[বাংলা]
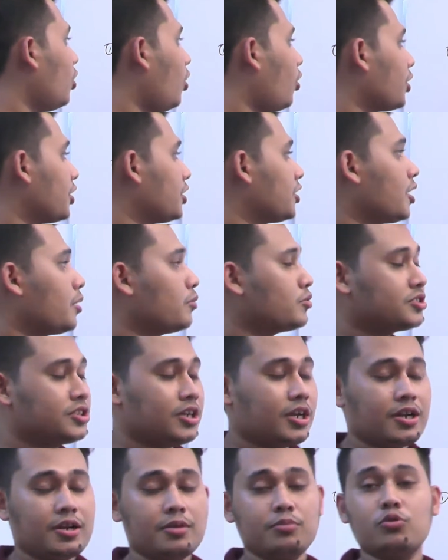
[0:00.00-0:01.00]
অগ্রাধিকার
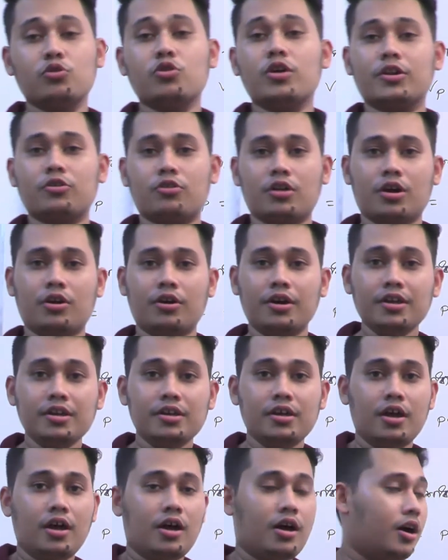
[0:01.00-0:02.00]
শেয়ারের মূল্যায়ন করা হয়
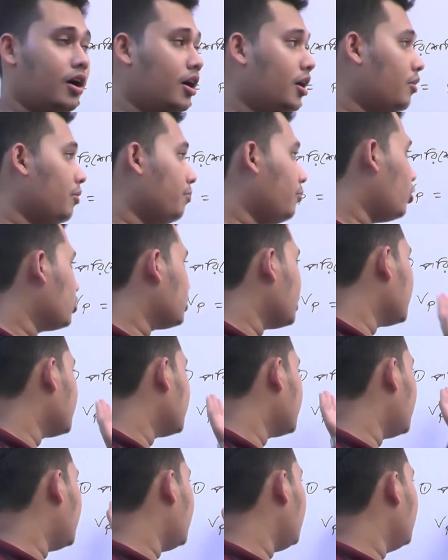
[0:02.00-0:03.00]
অর্থাৎ
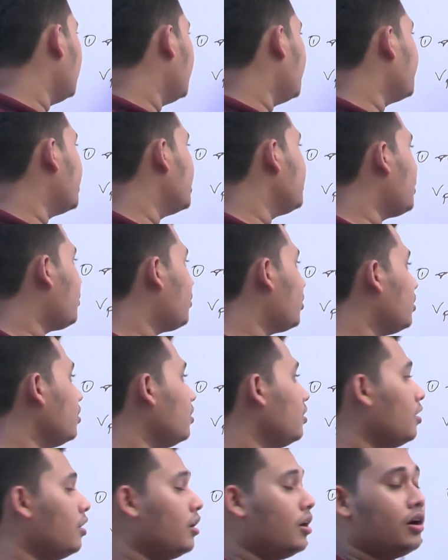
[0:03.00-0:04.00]
রিডিমেবল
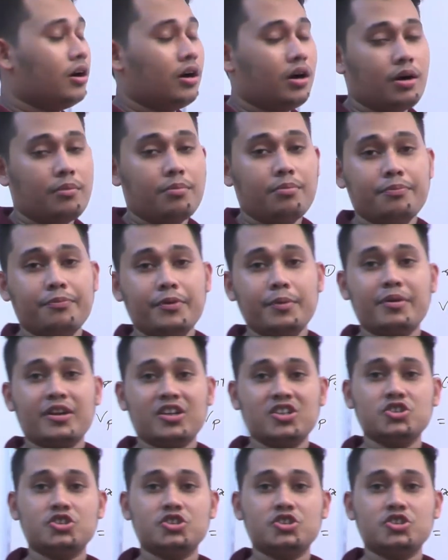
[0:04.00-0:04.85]
প্রিপারেন্ট